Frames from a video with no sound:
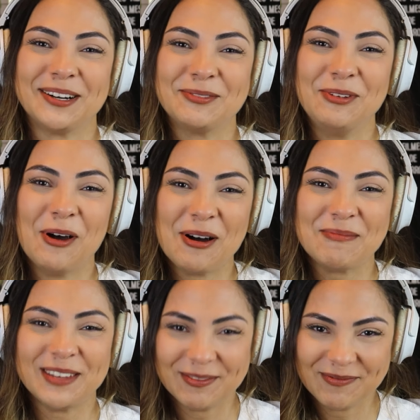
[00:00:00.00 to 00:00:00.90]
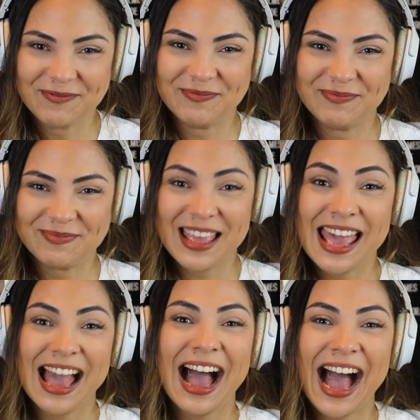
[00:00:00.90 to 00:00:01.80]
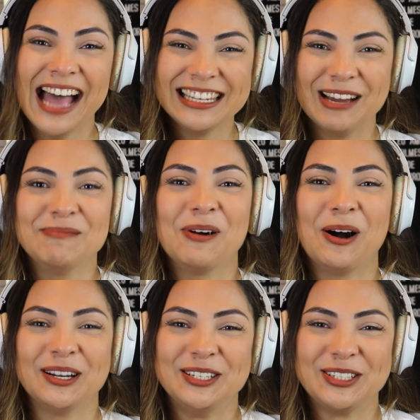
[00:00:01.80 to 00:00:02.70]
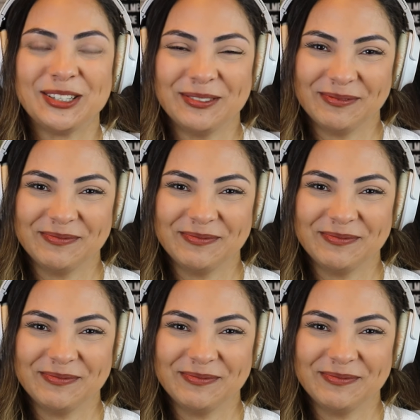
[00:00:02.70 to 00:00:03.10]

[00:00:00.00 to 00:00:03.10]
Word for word: O nome é A da Morte.